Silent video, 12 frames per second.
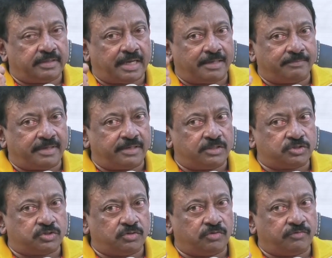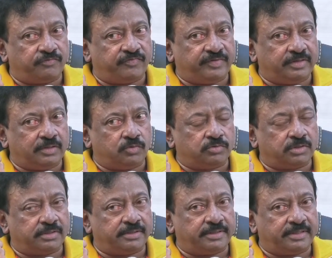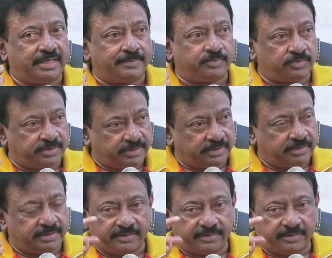నా మనస్సులో ఫీల్ అవుతుంది లేకపోతే